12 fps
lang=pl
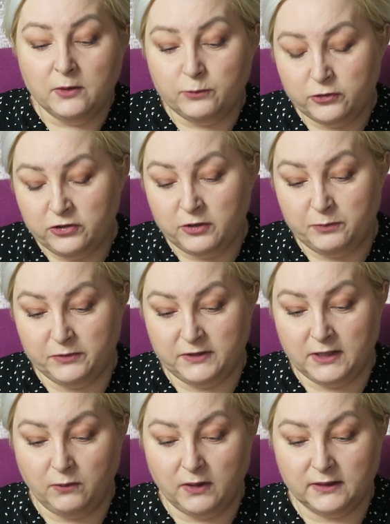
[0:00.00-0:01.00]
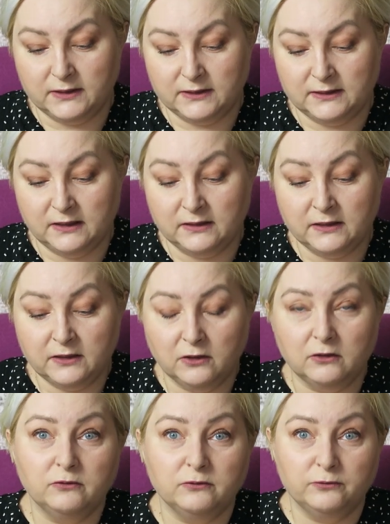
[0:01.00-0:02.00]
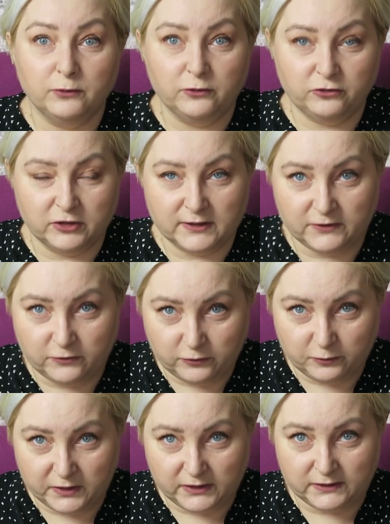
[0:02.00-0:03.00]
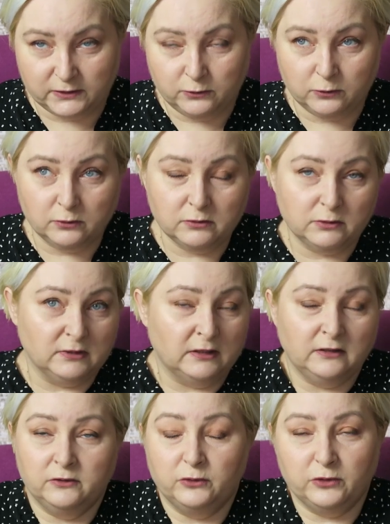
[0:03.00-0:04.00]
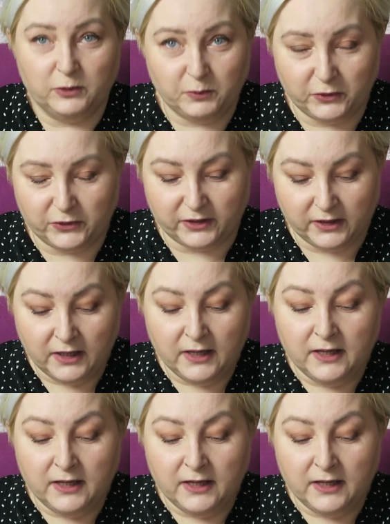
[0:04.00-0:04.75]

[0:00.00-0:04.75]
Później poznała znanego wówczas w Meksyku, znanego do tej pory,